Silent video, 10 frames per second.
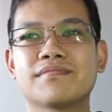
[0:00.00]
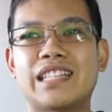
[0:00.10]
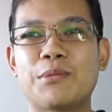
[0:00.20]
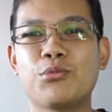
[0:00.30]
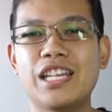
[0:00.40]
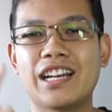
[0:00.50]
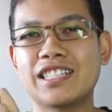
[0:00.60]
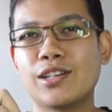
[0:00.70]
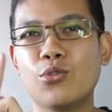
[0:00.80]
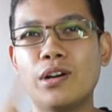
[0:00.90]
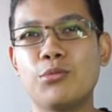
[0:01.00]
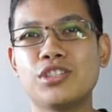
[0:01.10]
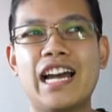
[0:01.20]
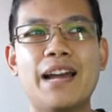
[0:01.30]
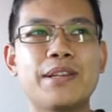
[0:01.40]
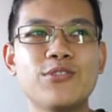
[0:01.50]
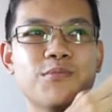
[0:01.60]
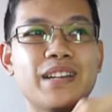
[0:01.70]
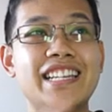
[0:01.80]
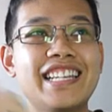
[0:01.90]
ถ้าเป็นผู้หญิงก็จะรู้ว่าผู้ชายไปนู่น
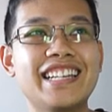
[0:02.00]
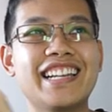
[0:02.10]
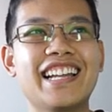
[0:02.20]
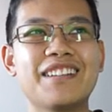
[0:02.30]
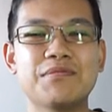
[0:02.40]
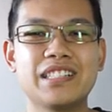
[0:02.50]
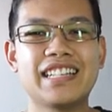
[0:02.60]
ไปนี่อะไรครับ